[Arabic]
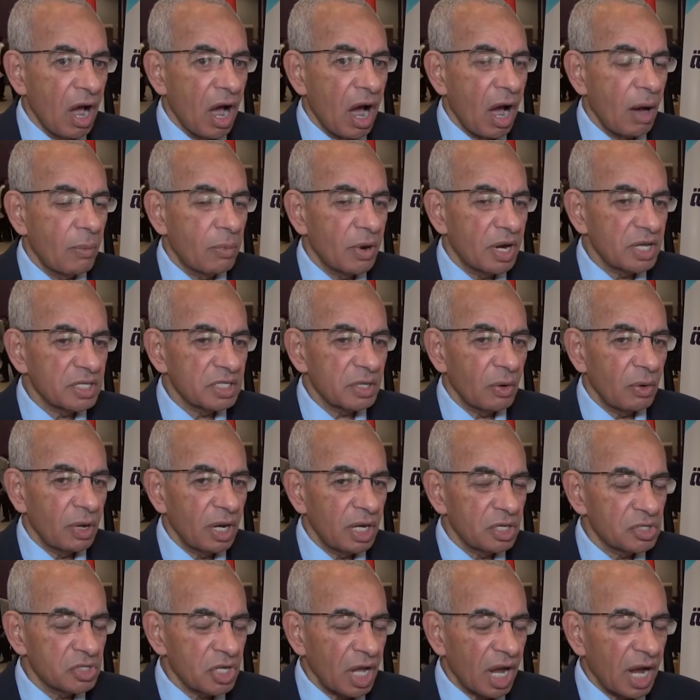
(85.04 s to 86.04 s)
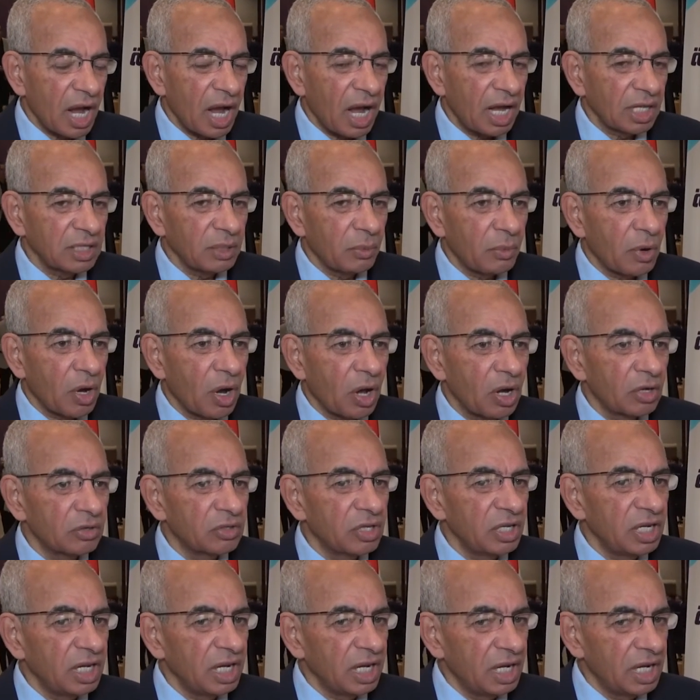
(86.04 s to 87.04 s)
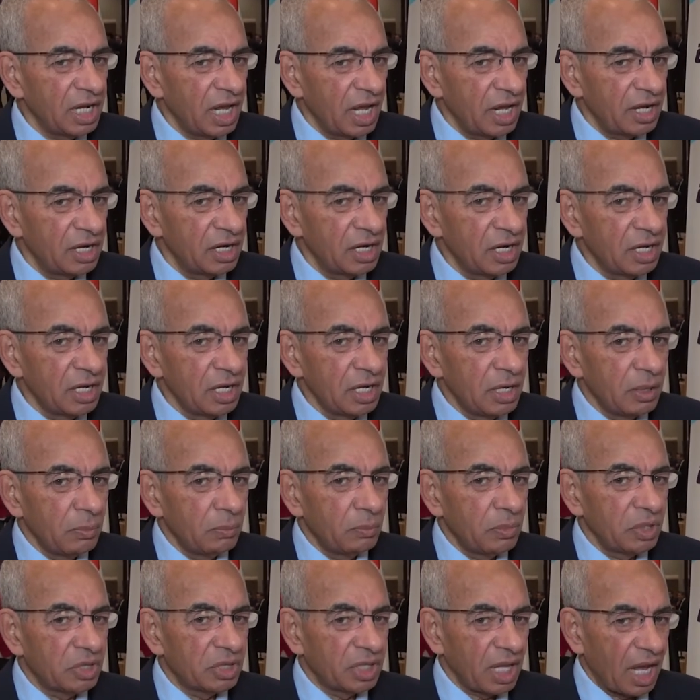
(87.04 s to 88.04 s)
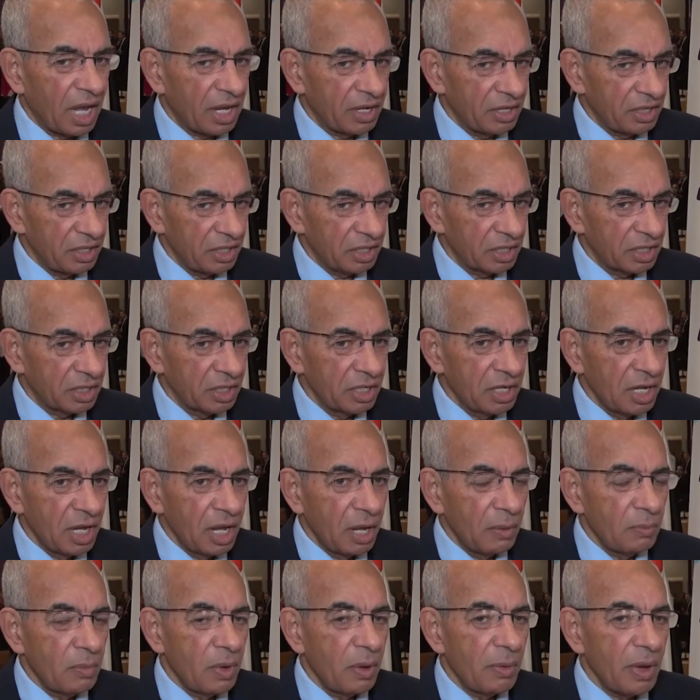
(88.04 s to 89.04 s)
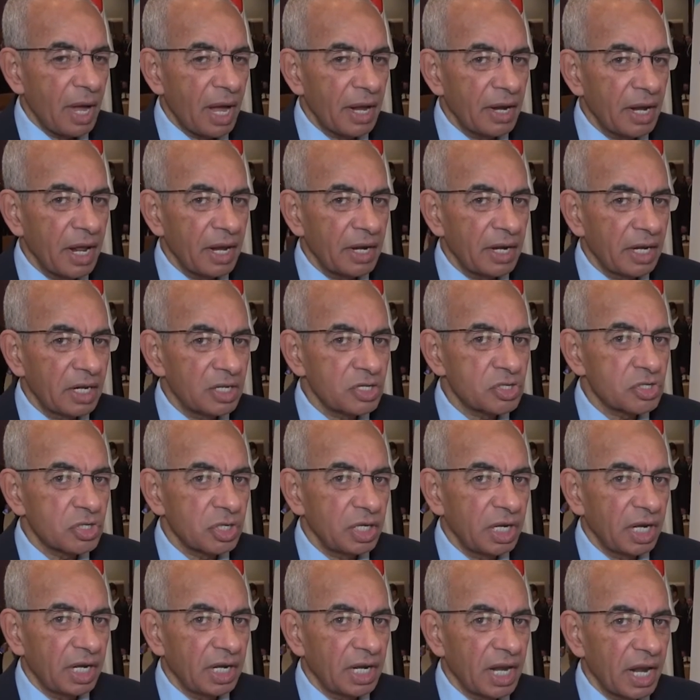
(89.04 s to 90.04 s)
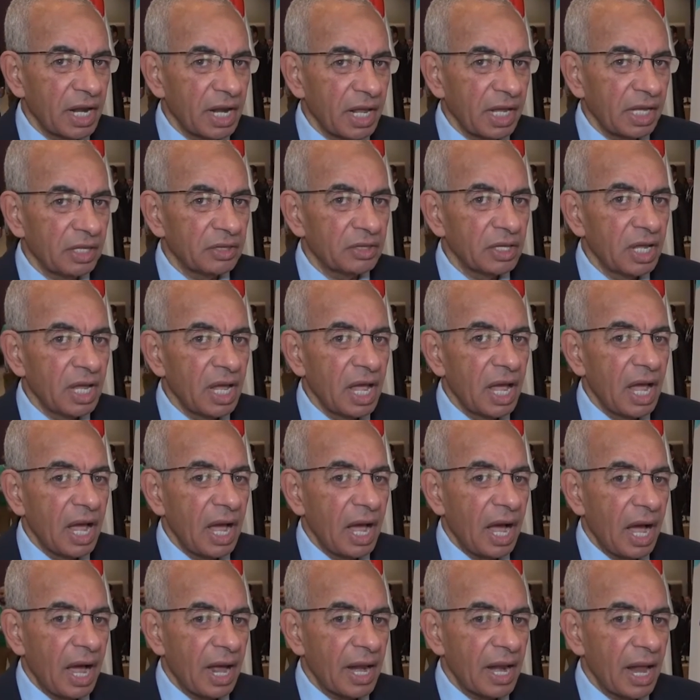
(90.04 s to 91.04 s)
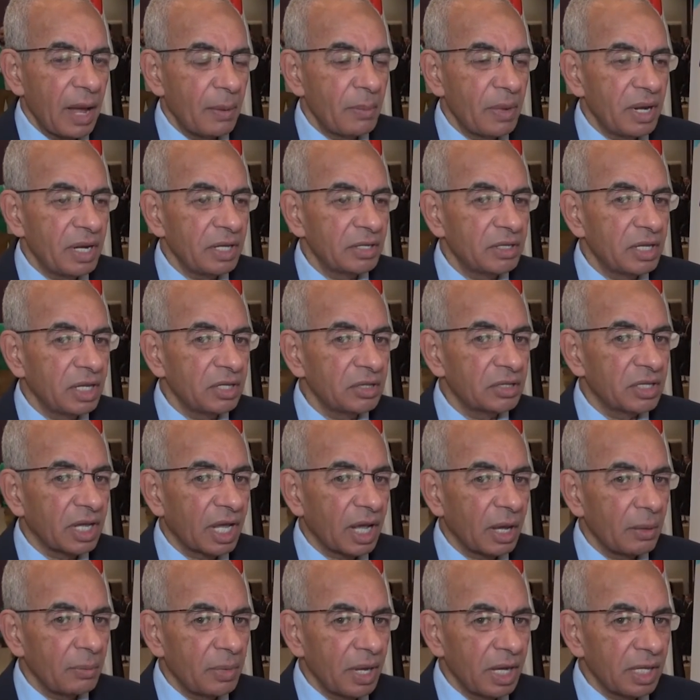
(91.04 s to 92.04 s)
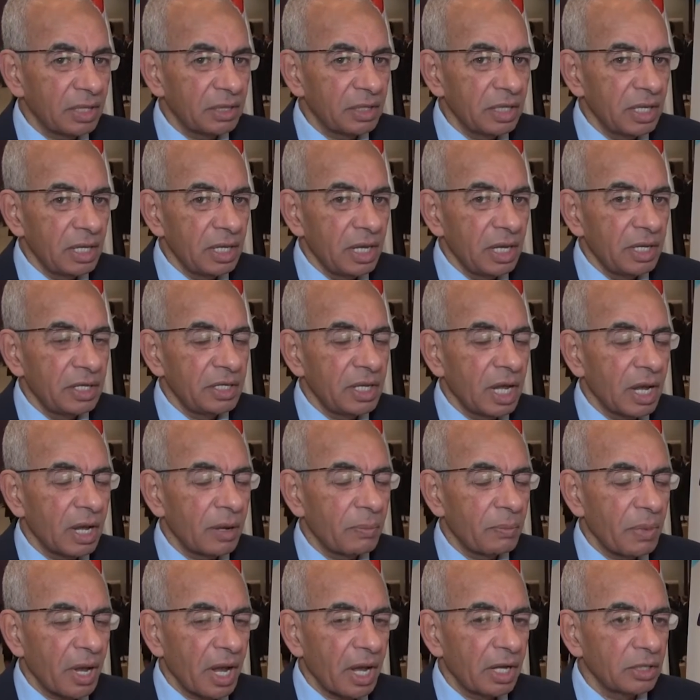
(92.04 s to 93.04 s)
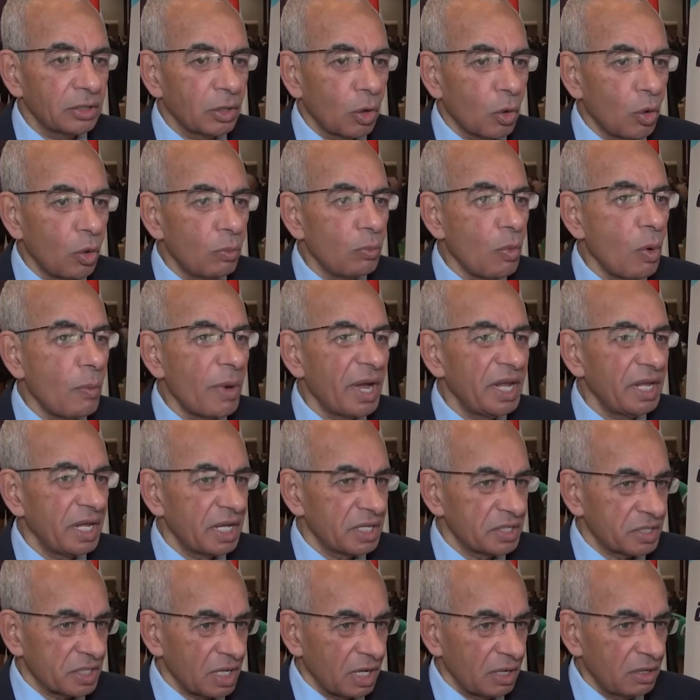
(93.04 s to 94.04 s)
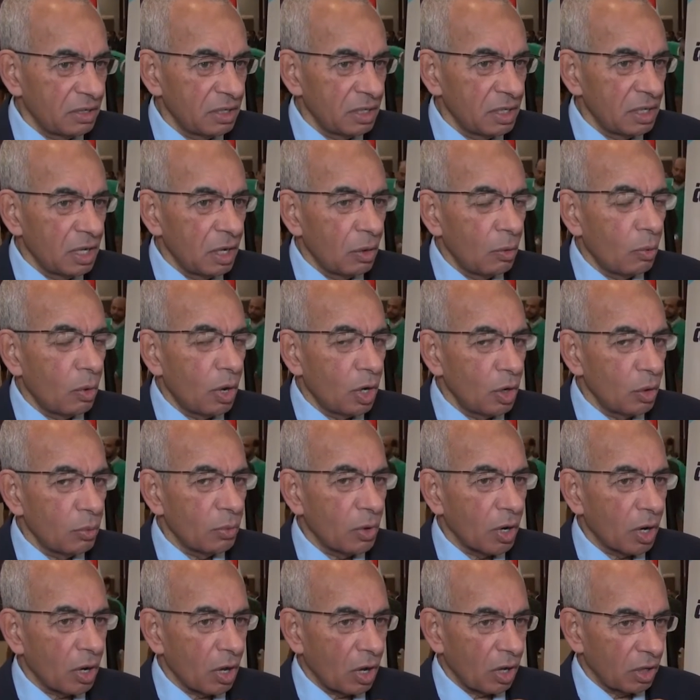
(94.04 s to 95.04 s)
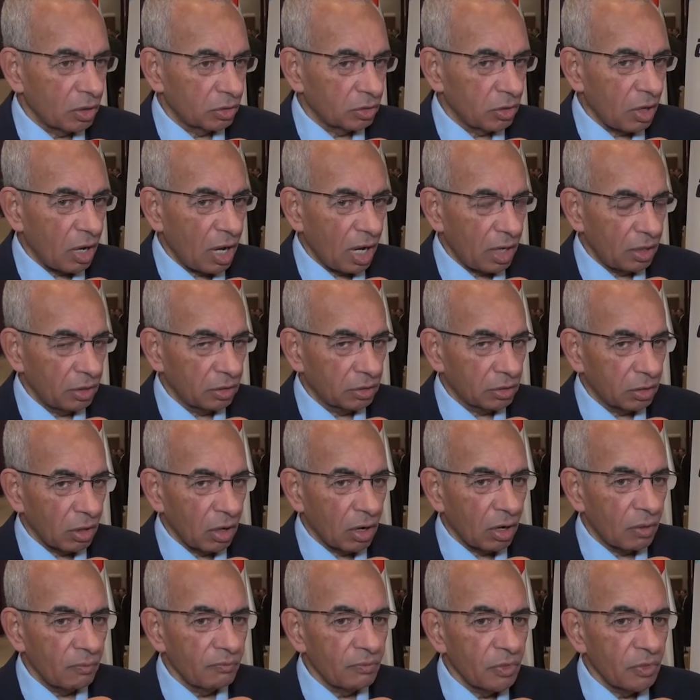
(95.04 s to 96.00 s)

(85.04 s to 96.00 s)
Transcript: أبرزها ولا شك عدم خلط الإعلان بالتحرير بمعنى أن نشر إعلانات عن عملية الانتخابات ينبغي أن تكون مميزة ولا يمكن خلطها على الإطلاق